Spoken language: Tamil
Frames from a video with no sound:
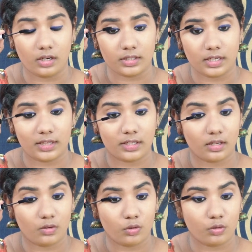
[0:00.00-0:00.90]
அதனால தான்
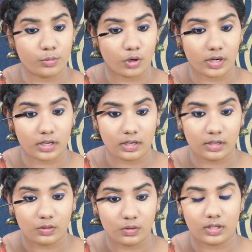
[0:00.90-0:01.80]
நான் அவ்வளோ ப்ராடக்ட்
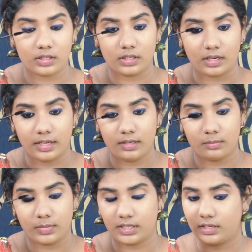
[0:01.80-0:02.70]
லிங்க் கொடுக்கறது இல்லை
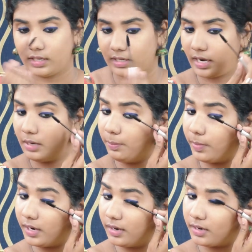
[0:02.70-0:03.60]
பட் நான் ட்ரை
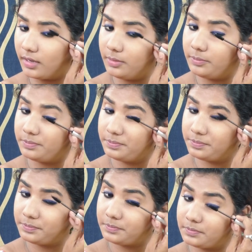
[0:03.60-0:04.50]
பண்ணுறேன்
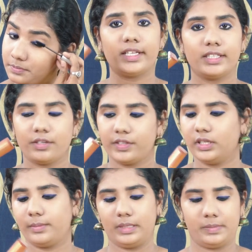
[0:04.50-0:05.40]
அடுத்ததான்
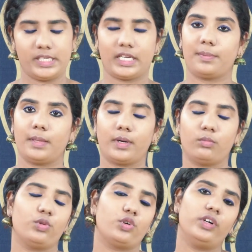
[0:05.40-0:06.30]
வந்து நம்ம லிப்ஸ்டிக் அப்ளை பண்ண
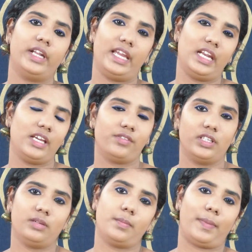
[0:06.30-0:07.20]
போகிறோம் டெய்லிக்கு
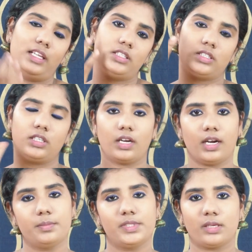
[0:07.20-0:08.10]
வந்து நம்ம
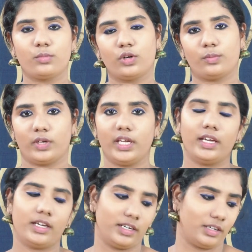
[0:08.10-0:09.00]
பளிச்சுண்டுலாம் லிப்ஸ்டிக் போட்டு போனால்
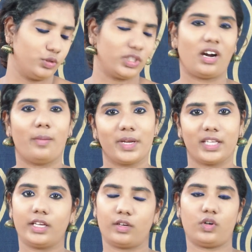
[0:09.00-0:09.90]
கொஞ்சம்
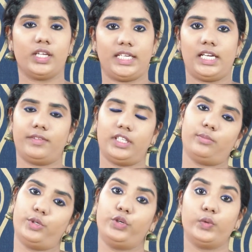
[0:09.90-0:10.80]
காமெடியாக தான் இருக்கும் அதனால வந்து
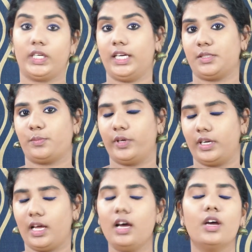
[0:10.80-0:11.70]
நம்ம நியூட் கலர்ஸ்
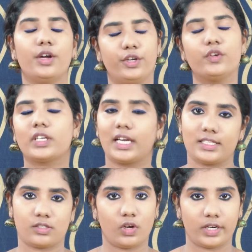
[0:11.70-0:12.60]
போயிடலாம் நியூட்
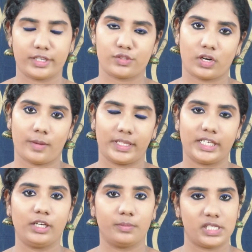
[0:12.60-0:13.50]
கலர்ஸ்லாம் ஆல்ரெடி சொன்ன
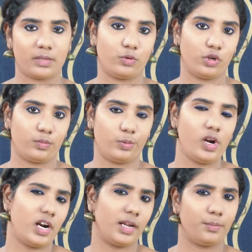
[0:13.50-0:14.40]
மாதிரி லிப்ஸ்டிக்
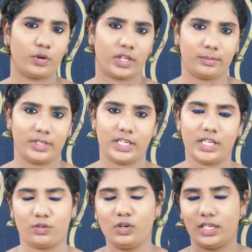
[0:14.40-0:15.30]
போட்டிருப்போம் ஆனால் போடாத
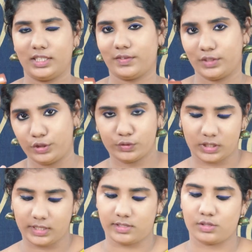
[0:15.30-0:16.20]
மாதிரியே இருக்கும் அதுதான் வந்து நியூட்
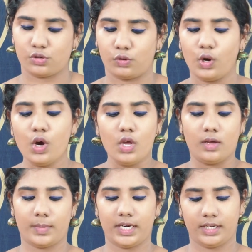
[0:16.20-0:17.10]
கலர்ஸ்னு சொல்லுவோம்
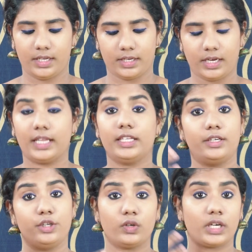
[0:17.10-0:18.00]
பட் அது
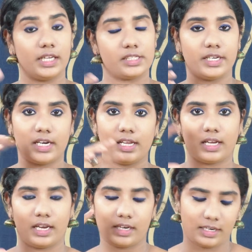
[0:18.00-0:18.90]
நியூட் கலர்ஸ்லேயே நல்லா
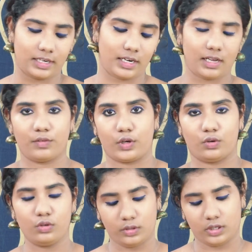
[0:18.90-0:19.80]
கலர் கலராலாம்
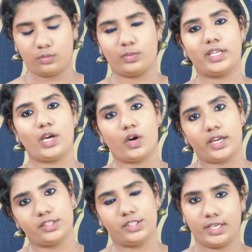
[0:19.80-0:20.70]
வரும் மாதிரி
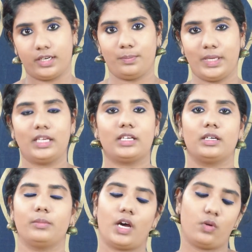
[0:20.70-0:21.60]
ஆரஞ்சு ஷேடு பிங்க்
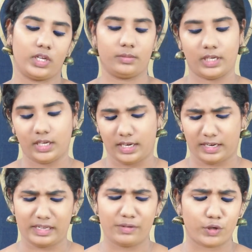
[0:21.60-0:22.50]
ப்ரௌன் அந்த மாதிரி
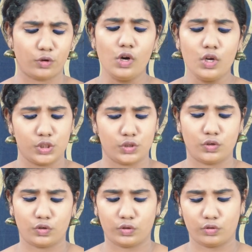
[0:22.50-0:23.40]
நிறைய வரும் ஸோ
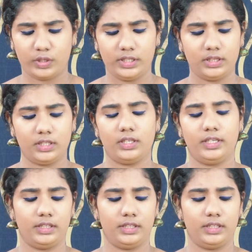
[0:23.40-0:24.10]
இந்த